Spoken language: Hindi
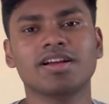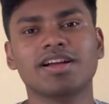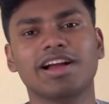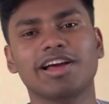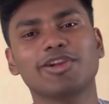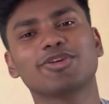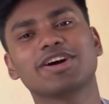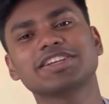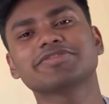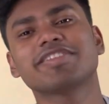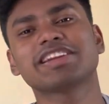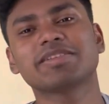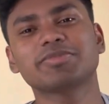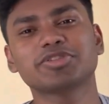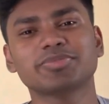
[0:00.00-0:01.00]
हेलो गाइस
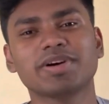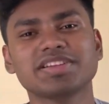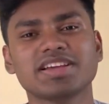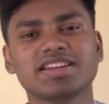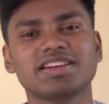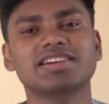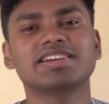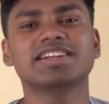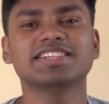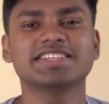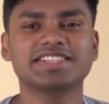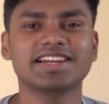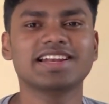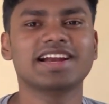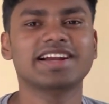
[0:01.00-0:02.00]
वेलकम टू माय चैनल
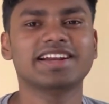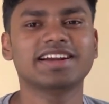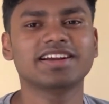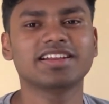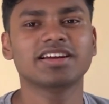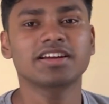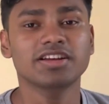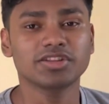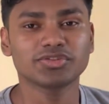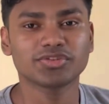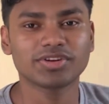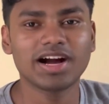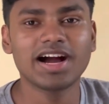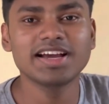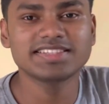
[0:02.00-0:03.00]
डिजिटल एंट्रेट तो
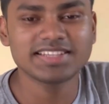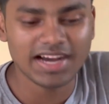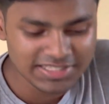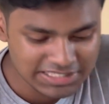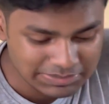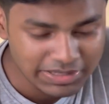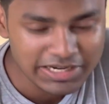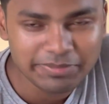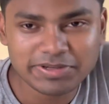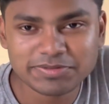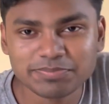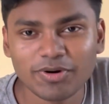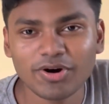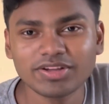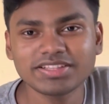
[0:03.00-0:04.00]
गाइस आज हमारे पास
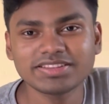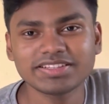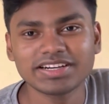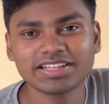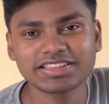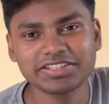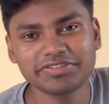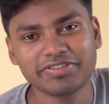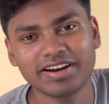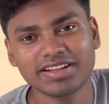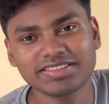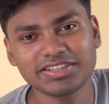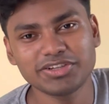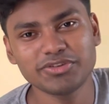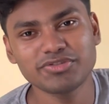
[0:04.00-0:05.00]
बहुत ही तड़कती
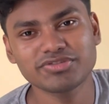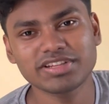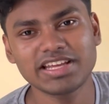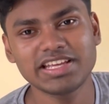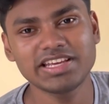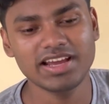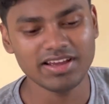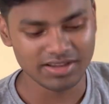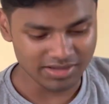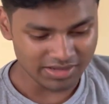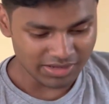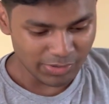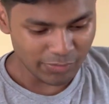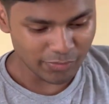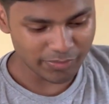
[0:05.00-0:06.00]
फड़कती न्यूज़ आई है
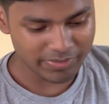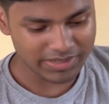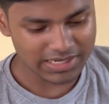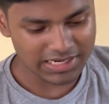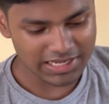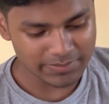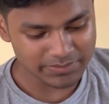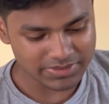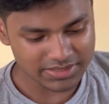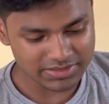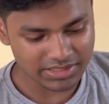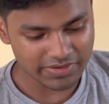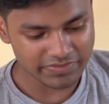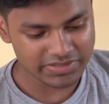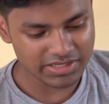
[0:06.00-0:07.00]
वो भी ग्लेम्स की
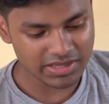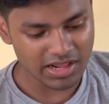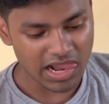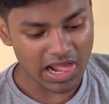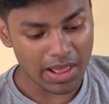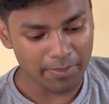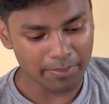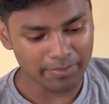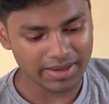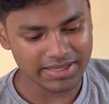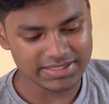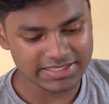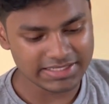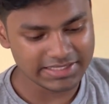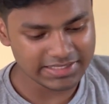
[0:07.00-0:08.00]
तरफ से
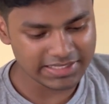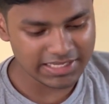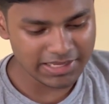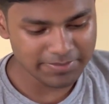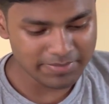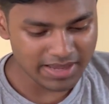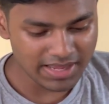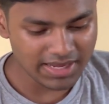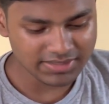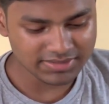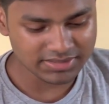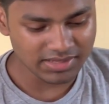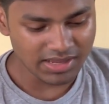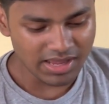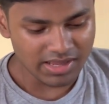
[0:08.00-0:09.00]
मैचिंग गेम एक्स
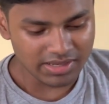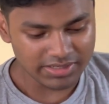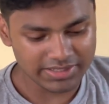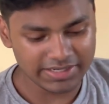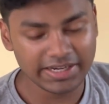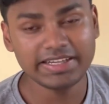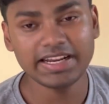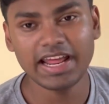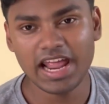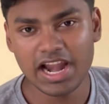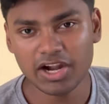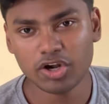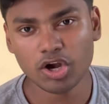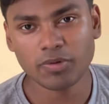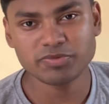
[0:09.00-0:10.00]
गेट
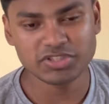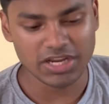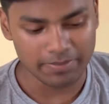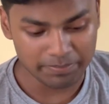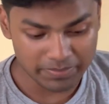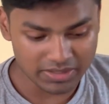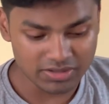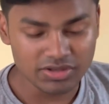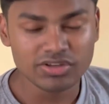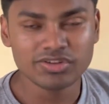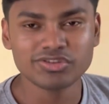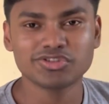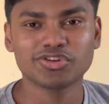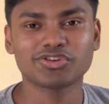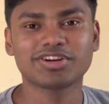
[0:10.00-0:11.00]
एयर ड्रॉप चैंपियन
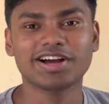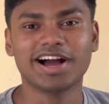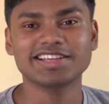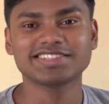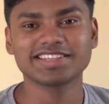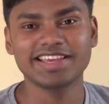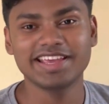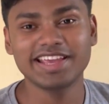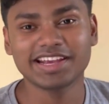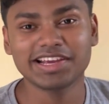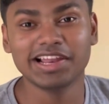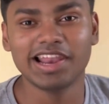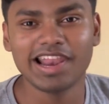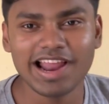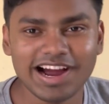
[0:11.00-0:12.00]
जो गाइस एक
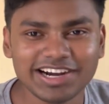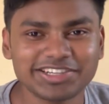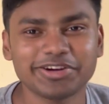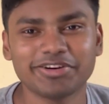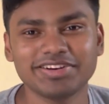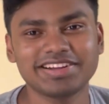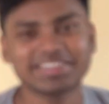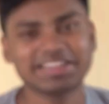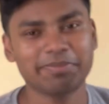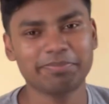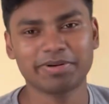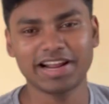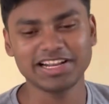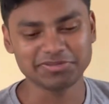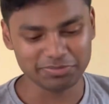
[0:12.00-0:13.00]
लाख डॉलर का
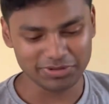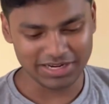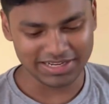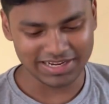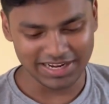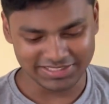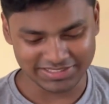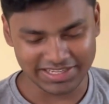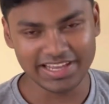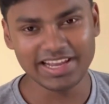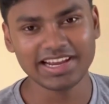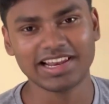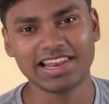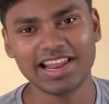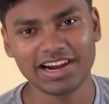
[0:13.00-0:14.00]
प्राइस पुल है गाइस
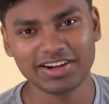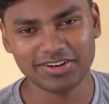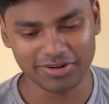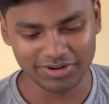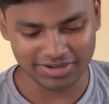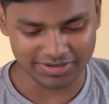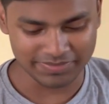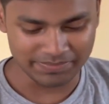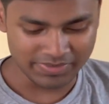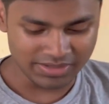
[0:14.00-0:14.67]
एक लाख डॉलर